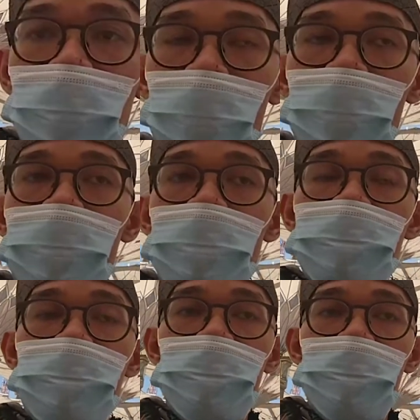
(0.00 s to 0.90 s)

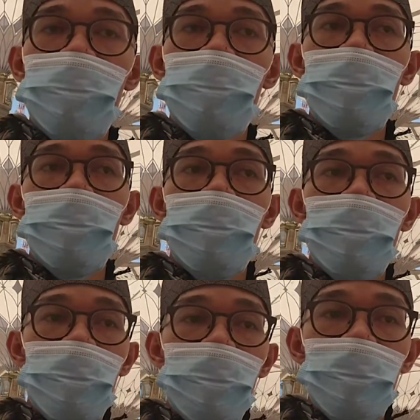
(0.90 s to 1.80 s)
kondisi
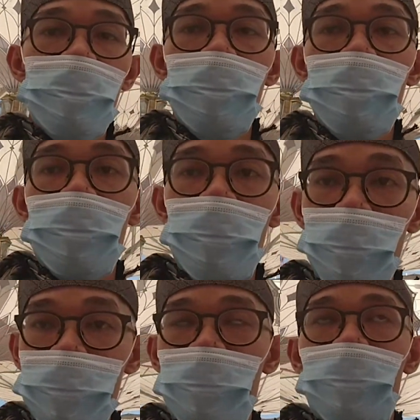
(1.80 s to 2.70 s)
Eh,
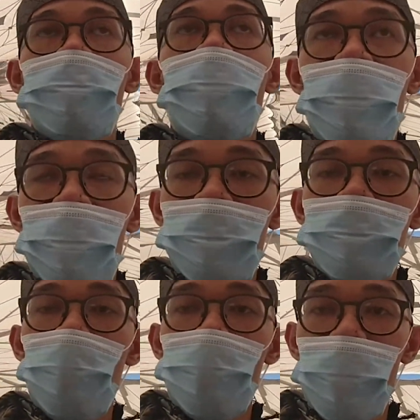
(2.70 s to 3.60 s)
menjelang Lebaran,
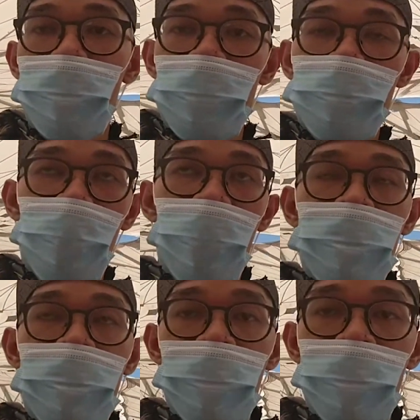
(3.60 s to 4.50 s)
terutama di 10 hari
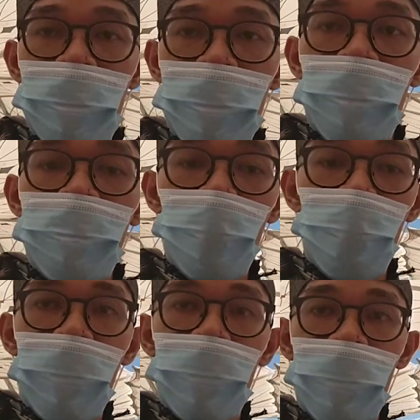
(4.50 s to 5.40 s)
terakhir yang
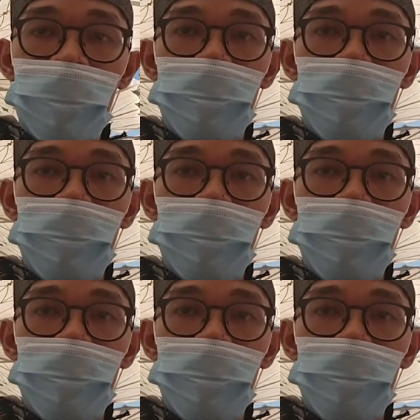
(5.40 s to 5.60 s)
merupakan